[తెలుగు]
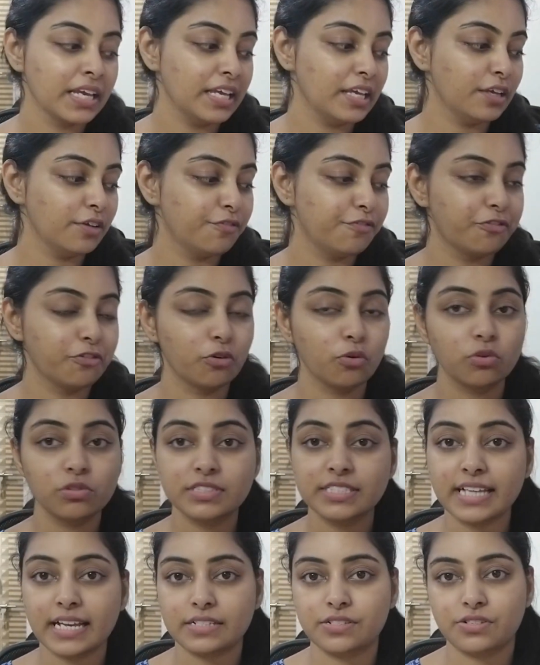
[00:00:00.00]
ఈ
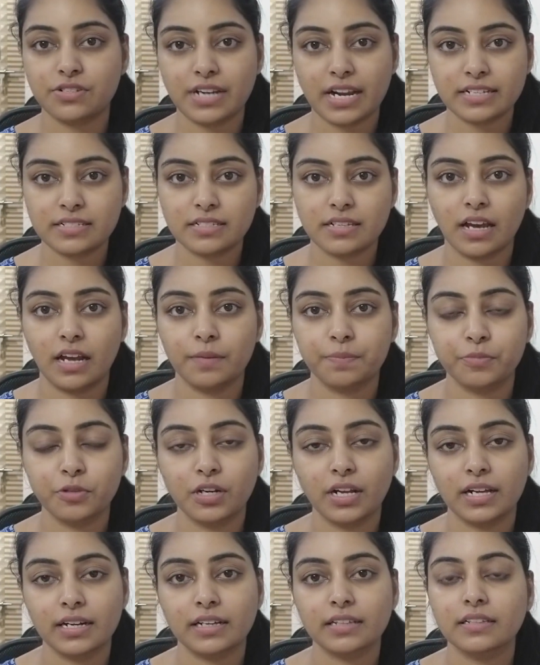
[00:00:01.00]
ఫ్రూట్స్ ఎక్స్ట్రాక్ట్స్
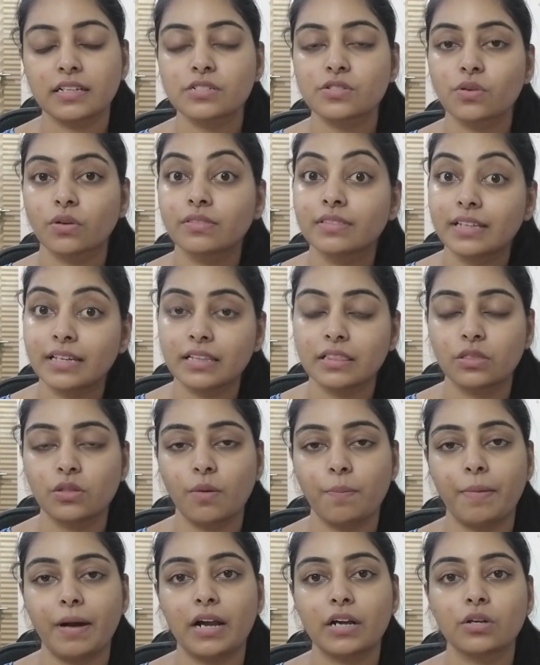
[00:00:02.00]
కలుపుతున్నారు కదా సో దీంతో
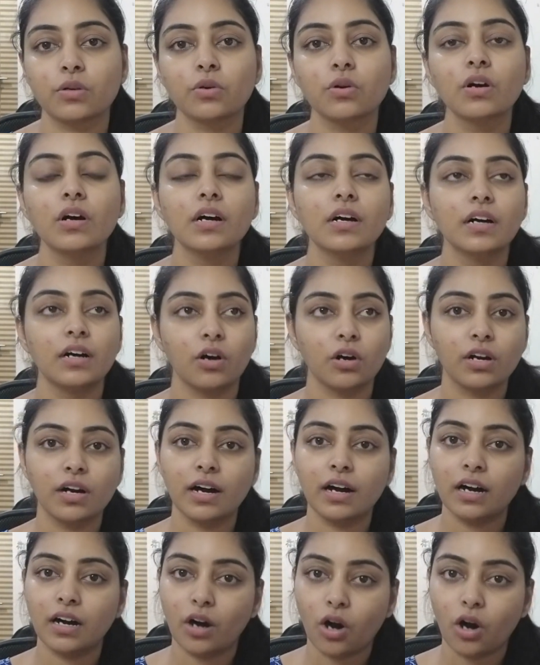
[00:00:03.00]
పాటు ఒక